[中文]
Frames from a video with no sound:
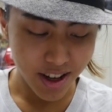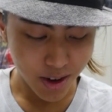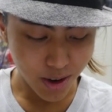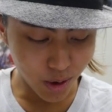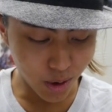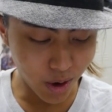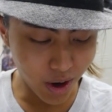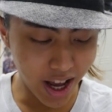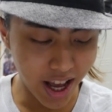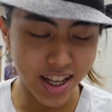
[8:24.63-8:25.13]

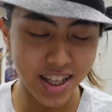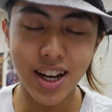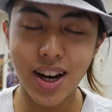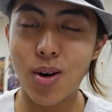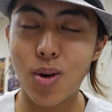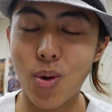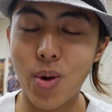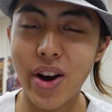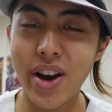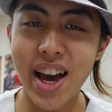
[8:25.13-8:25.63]
我会还
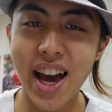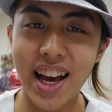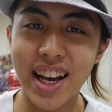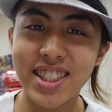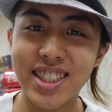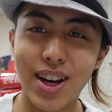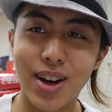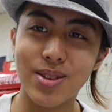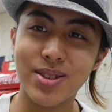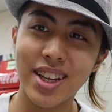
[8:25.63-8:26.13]
我会还
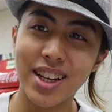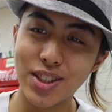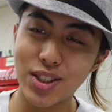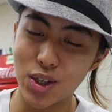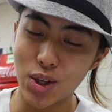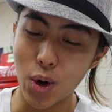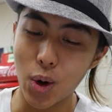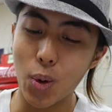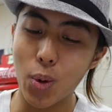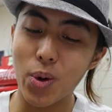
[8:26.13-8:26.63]
想要再
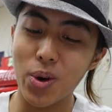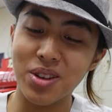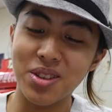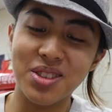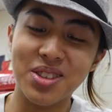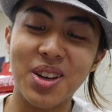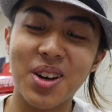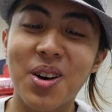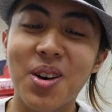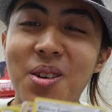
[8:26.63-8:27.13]
抽诶，
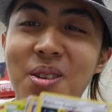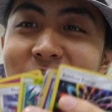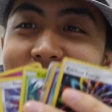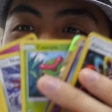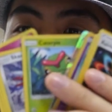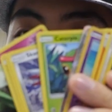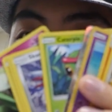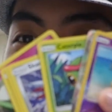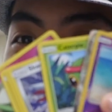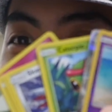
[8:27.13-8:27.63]
你知道吗？